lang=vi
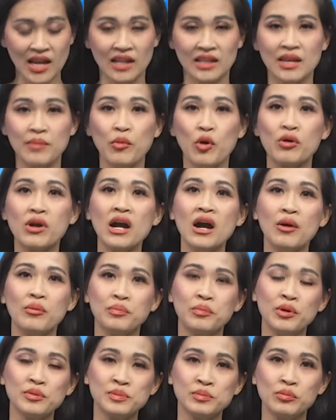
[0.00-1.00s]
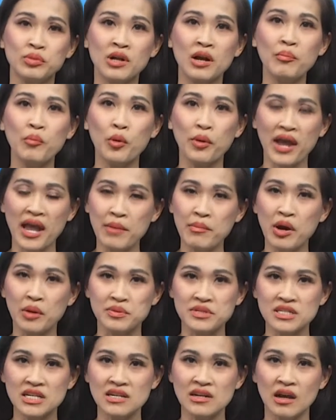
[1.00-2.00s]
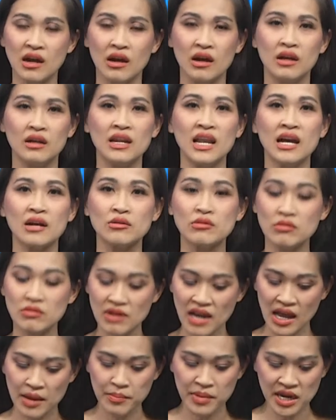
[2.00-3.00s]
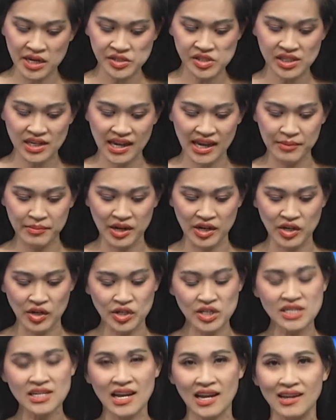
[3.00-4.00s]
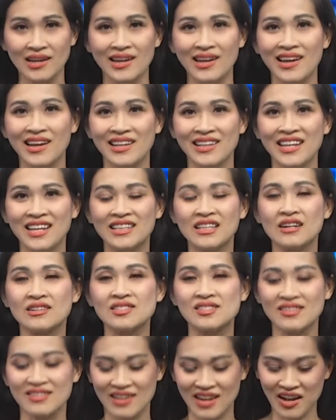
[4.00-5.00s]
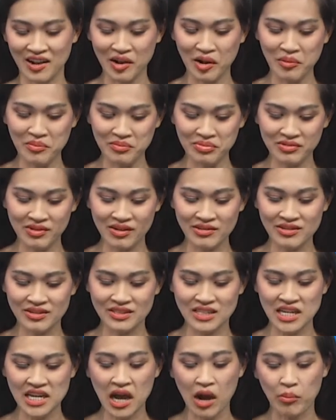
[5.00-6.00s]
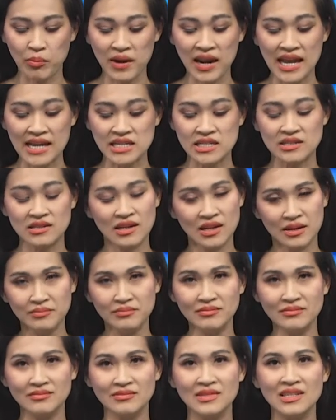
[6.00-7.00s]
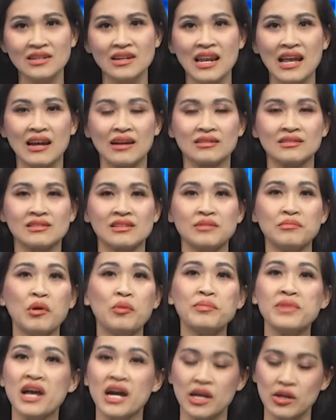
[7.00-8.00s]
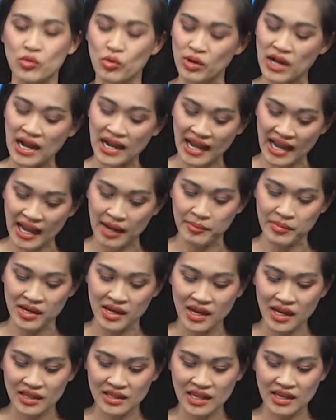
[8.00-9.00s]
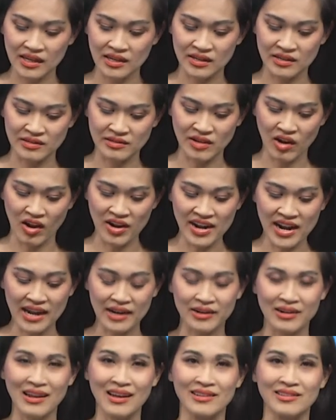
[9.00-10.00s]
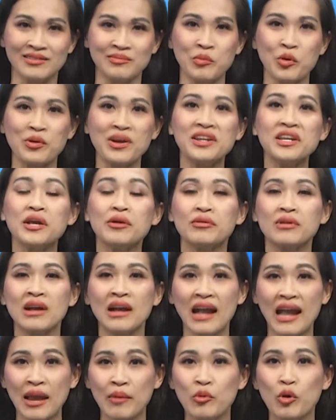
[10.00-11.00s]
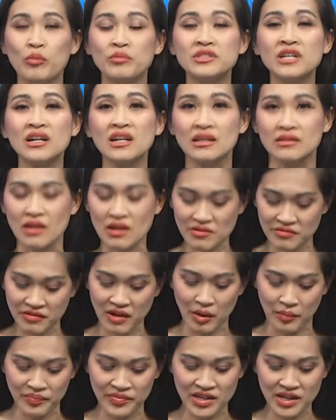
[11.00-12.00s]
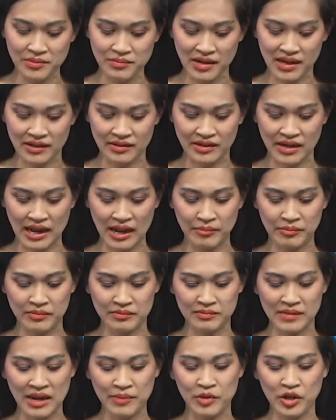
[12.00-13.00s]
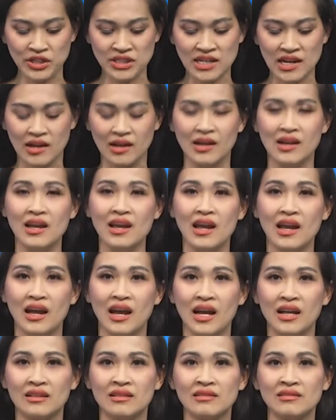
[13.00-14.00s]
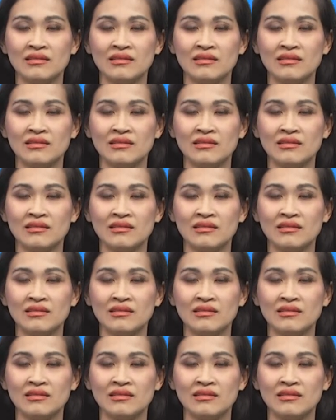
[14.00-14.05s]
thì một các học có một em học sinh ở là Guna Beach em đã nói rằng thì thật sự là không có được đi học lại sớm như là sự mong đợi của các em thì rõ ràng là một cái điều các em cũng rất là thất vọng nhưng mà em em nói rằng à,